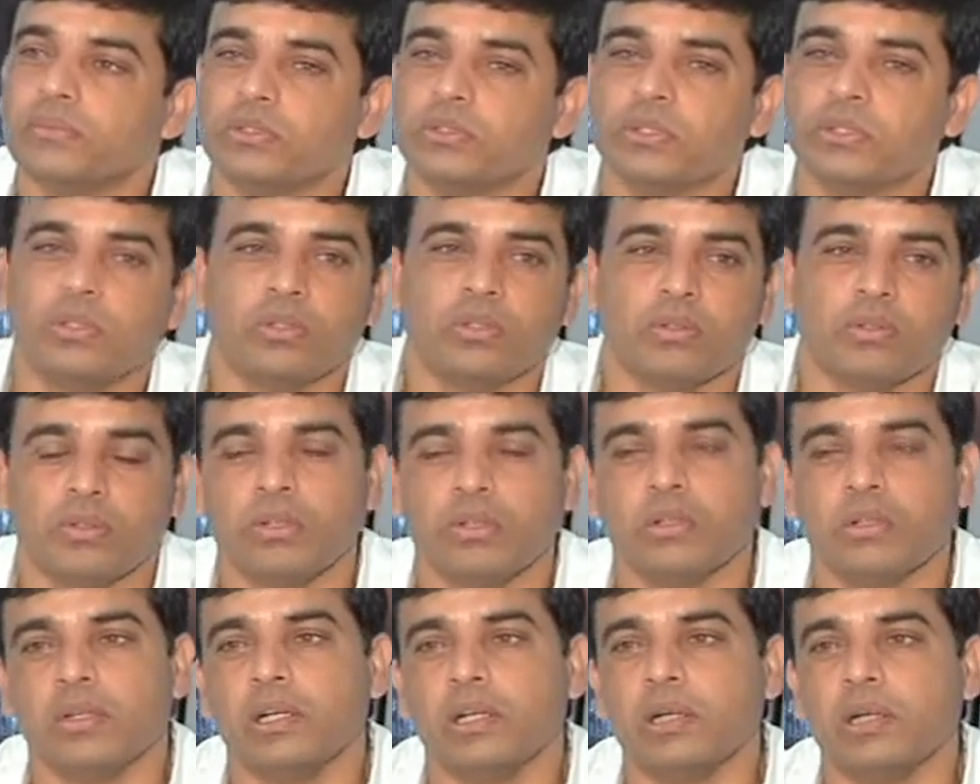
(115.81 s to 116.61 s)
సో
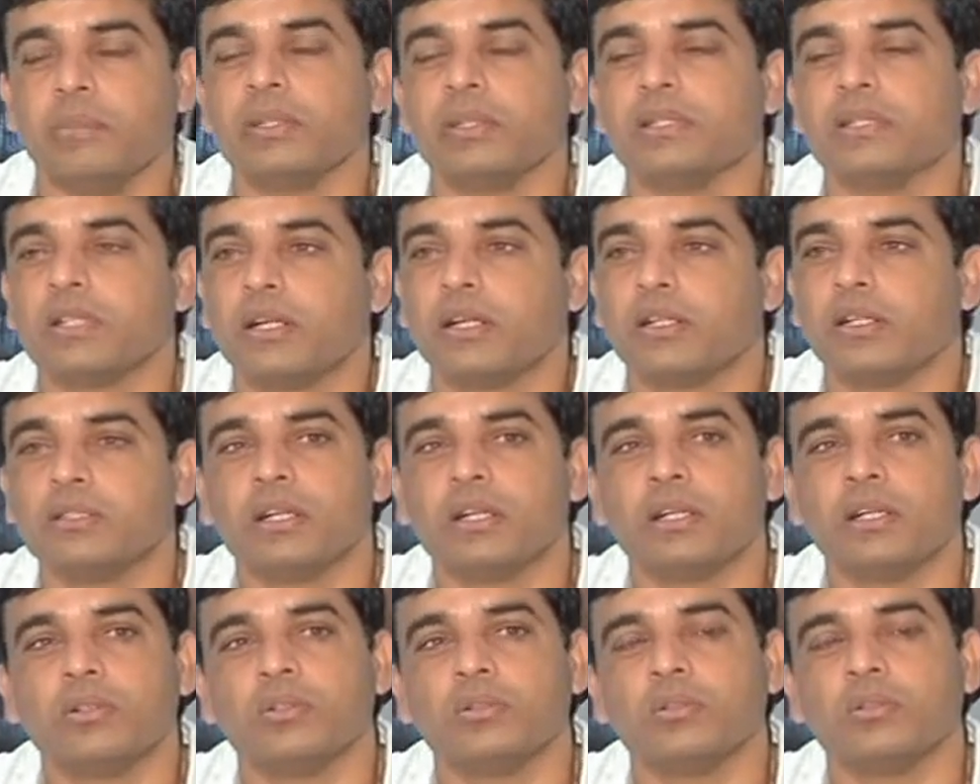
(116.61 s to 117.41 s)
ఎంఎస్ రాజు
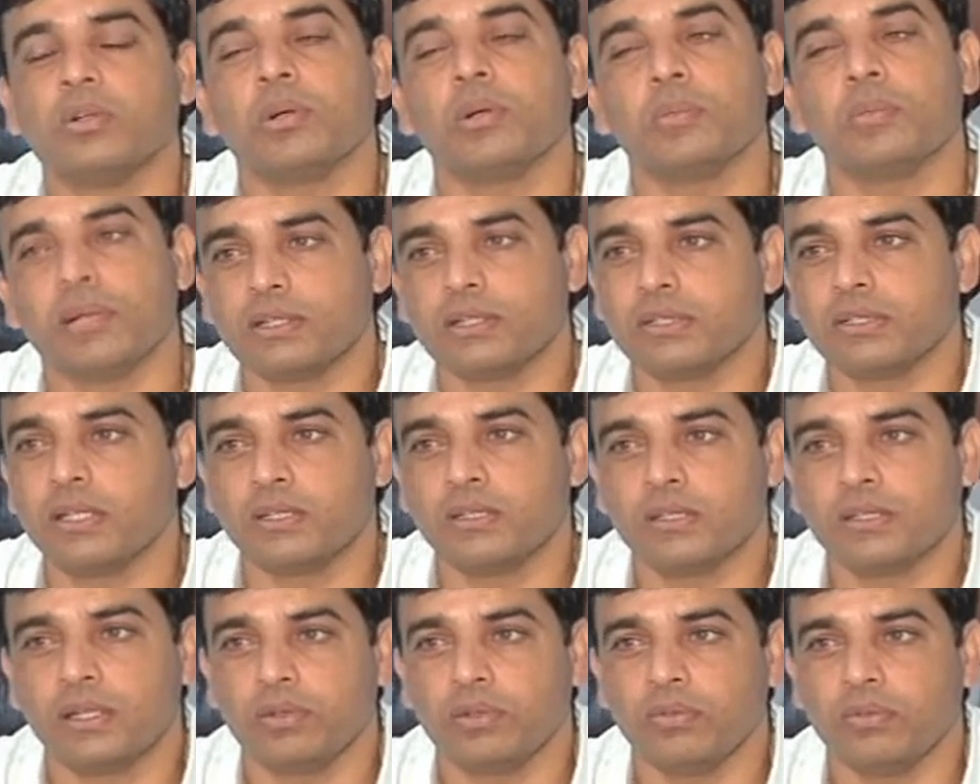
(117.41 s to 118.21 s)
గారు ఒక
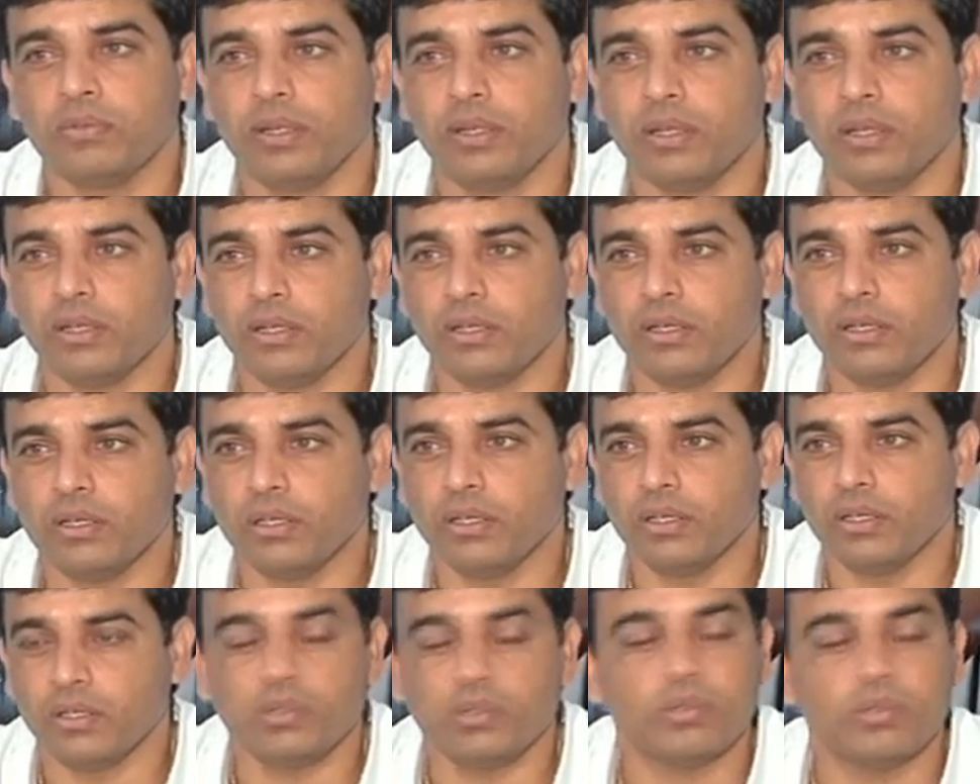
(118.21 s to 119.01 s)
మనసంతా నువ్వే
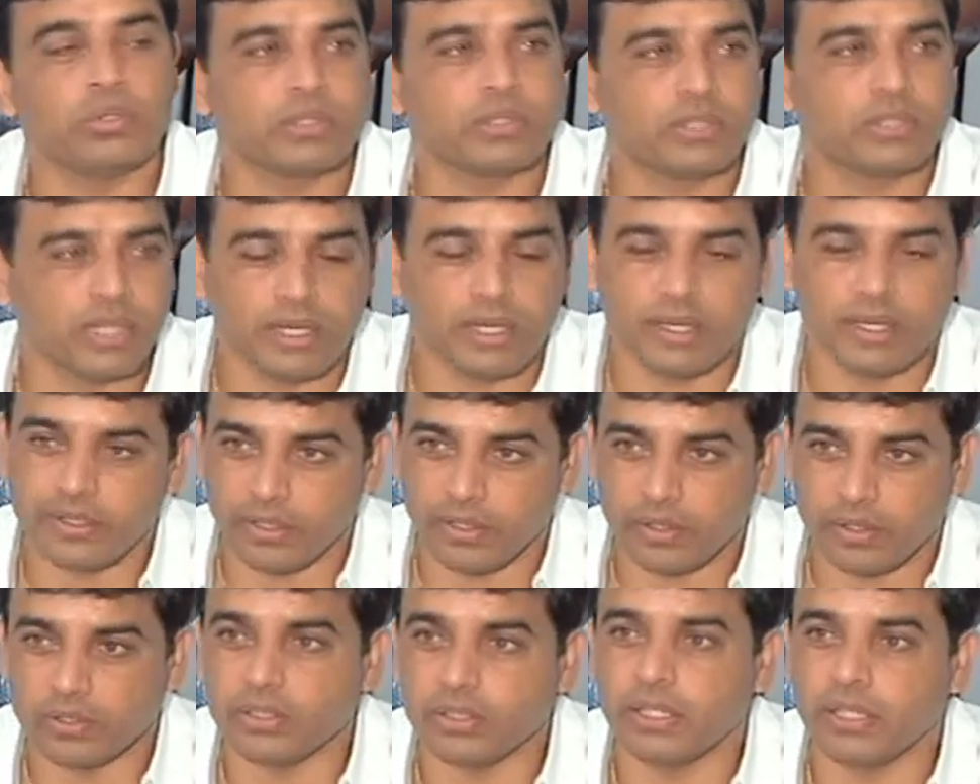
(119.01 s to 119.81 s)
నువ్వు వస్తానంటే
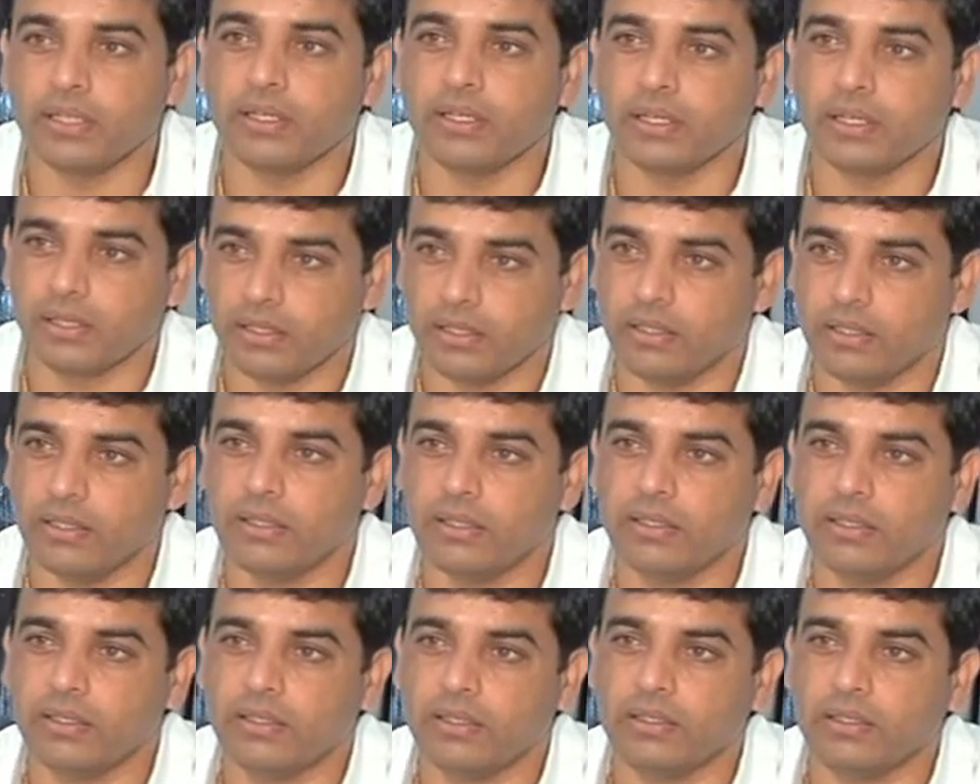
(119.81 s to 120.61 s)
నేను వద్దంటానా
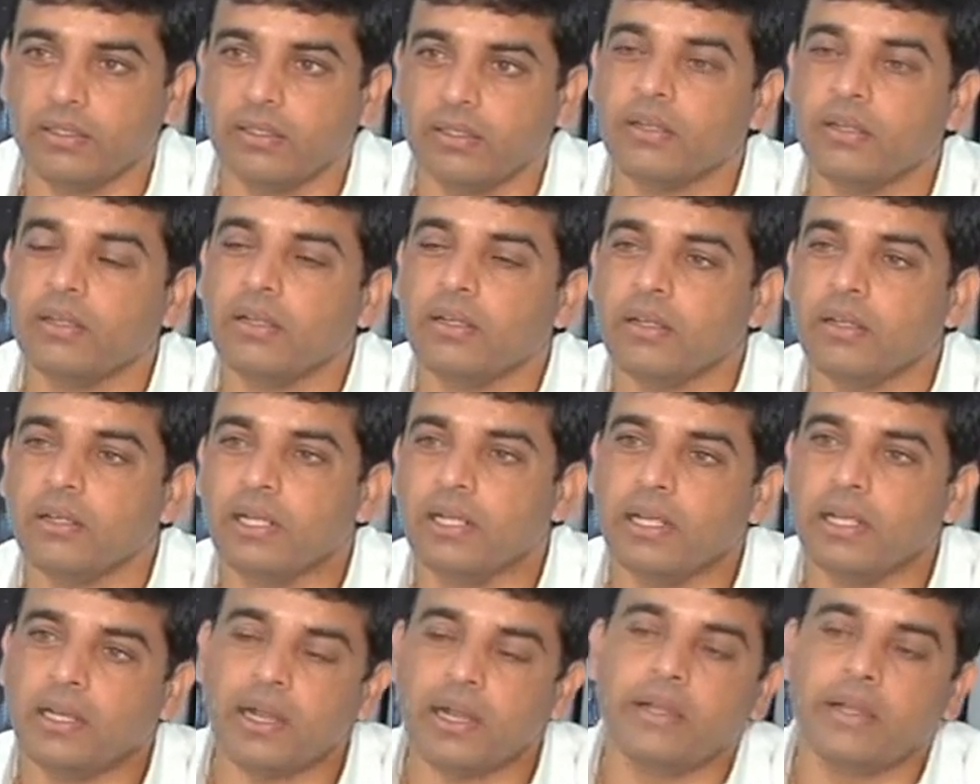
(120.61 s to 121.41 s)

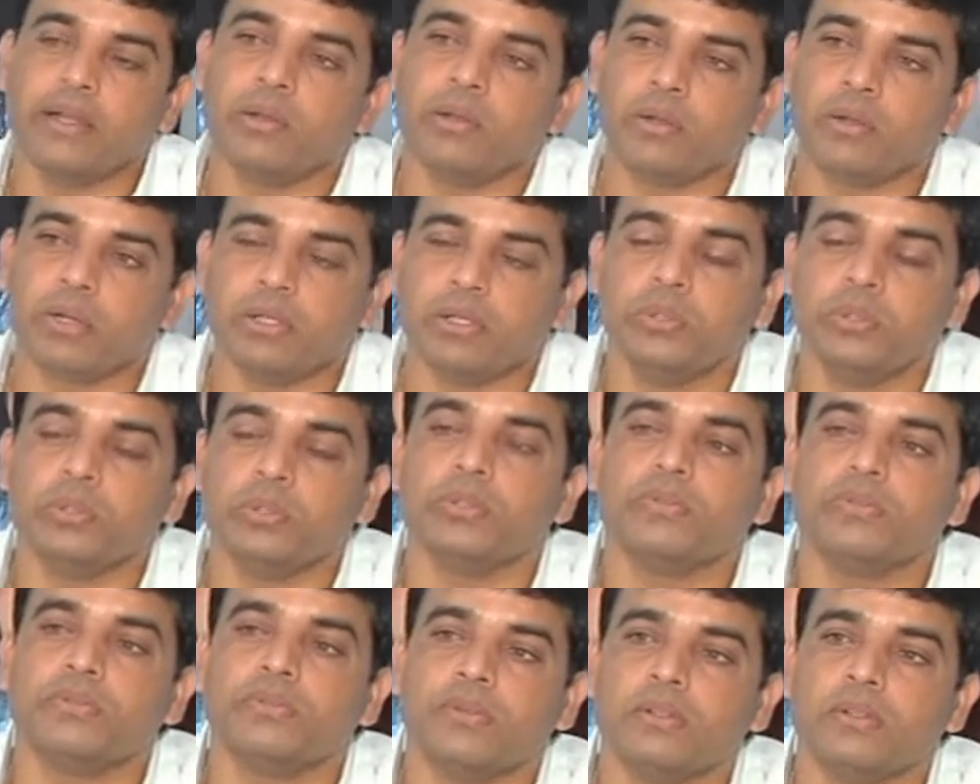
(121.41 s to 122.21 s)
ఎలా అంటే ఒక
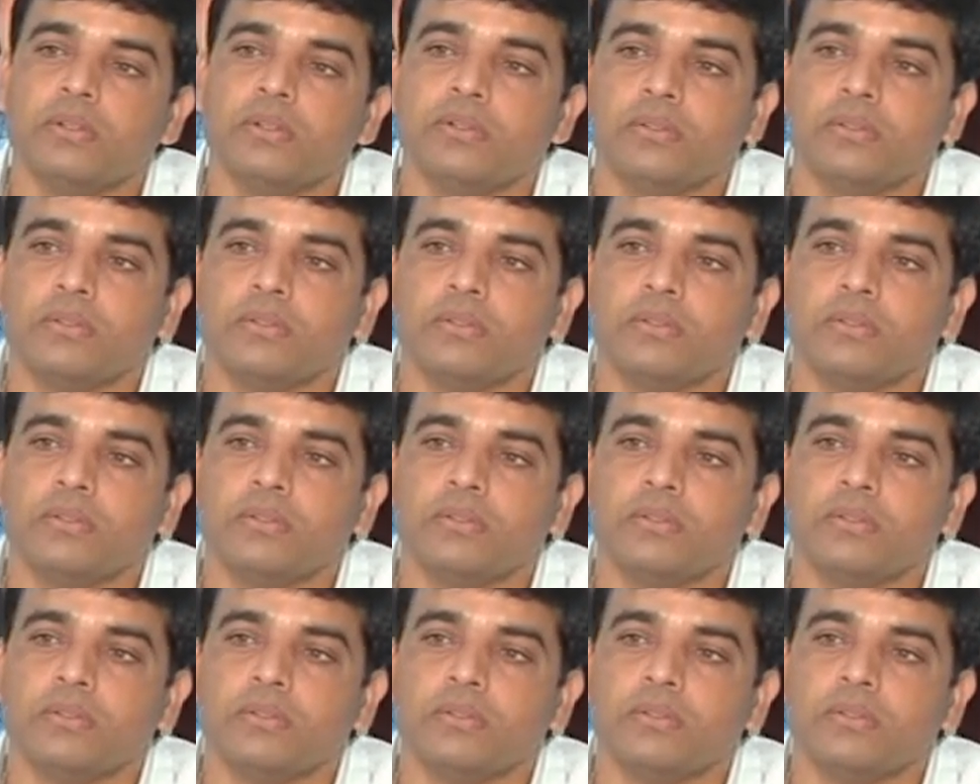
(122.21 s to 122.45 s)
యూత్ఫుల్